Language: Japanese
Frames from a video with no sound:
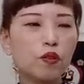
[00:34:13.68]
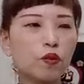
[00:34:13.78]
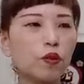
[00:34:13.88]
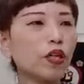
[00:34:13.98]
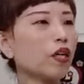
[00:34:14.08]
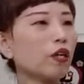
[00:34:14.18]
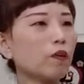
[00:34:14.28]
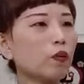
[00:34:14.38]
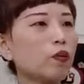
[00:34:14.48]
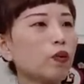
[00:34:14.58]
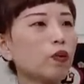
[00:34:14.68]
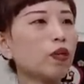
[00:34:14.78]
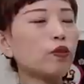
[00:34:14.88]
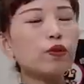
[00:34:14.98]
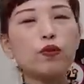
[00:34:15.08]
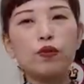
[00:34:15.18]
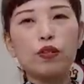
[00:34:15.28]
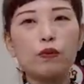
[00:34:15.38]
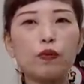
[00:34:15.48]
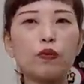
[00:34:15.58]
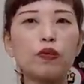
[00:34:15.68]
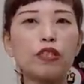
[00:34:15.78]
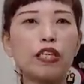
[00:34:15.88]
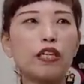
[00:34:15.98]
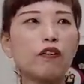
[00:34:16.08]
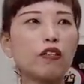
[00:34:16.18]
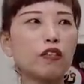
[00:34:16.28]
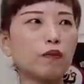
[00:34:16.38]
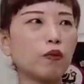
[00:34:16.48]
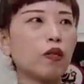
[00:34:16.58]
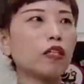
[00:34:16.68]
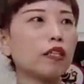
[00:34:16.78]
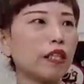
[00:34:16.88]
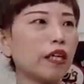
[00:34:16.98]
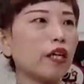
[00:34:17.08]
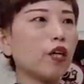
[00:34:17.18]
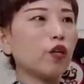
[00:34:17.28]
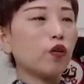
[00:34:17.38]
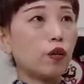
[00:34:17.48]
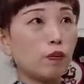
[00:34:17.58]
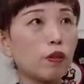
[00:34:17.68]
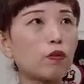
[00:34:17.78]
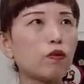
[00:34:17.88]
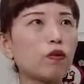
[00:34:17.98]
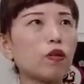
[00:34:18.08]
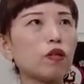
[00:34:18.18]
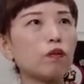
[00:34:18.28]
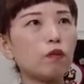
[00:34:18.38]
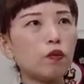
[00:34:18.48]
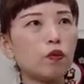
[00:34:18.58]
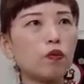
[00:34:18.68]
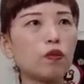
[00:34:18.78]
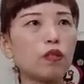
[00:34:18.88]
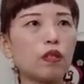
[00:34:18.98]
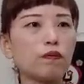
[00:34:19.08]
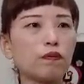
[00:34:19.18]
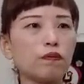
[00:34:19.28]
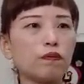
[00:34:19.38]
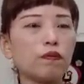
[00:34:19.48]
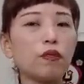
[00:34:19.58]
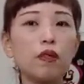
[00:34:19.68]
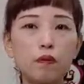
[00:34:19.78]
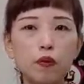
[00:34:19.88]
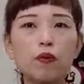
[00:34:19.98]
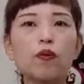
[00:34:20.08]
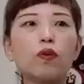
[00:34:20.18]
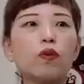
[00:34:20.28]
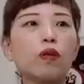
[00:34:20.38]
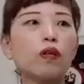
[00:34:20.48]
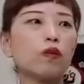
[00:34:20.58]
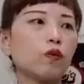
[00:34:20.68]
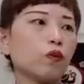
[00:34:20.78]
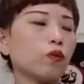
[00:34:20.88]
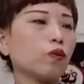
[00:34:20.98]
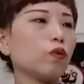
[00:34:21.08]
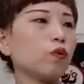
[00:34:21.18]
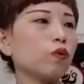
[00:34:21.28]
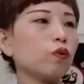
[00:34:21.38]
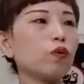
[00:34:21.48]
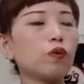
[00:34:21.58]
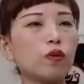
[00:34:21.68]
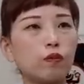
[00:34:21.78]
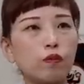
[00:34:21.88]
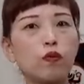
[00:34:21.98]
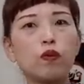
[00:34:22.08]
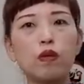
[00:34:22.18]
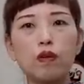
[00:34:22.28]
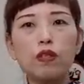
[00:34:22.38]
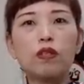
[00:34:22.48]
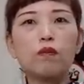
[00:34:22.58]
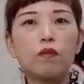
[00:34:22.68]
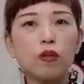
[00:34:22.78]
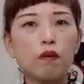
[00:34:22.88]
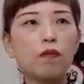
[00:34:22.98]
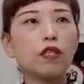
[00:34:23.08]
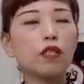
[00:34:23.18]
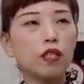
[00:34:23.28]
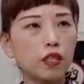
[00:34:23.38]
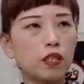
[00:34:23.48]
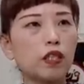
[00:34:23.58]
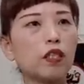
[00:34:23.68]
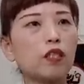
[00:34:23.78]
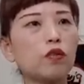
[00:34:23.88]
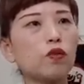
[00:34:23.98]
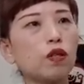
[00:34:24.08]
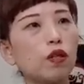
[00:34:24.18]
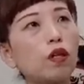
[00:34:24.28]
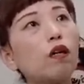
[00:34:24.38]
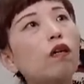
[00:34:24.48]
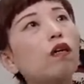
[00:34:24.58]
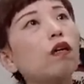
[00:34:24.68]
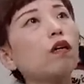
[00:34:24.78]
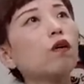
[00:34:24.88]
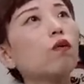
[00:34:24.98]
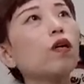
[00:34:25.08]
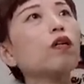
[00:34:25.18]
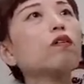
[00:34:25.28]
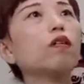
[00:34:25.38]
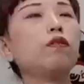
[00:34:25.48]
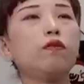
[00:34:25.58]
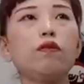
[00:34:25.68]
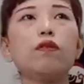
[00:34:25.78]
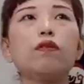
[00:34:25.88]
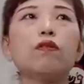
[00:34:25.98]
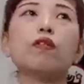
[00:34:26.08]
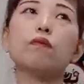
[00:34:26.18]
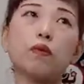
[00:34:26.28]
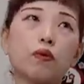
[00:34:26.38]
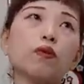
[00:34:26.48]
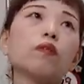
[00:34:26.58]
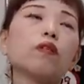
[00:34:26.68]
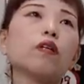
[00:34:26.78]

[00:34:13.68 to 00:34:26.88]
それからもういろんなウールの着物に出会わせてもらって富山の着物オフさんでも、えーと、ウールの着物を買わせてもらいましたしそれが500円のウールの着物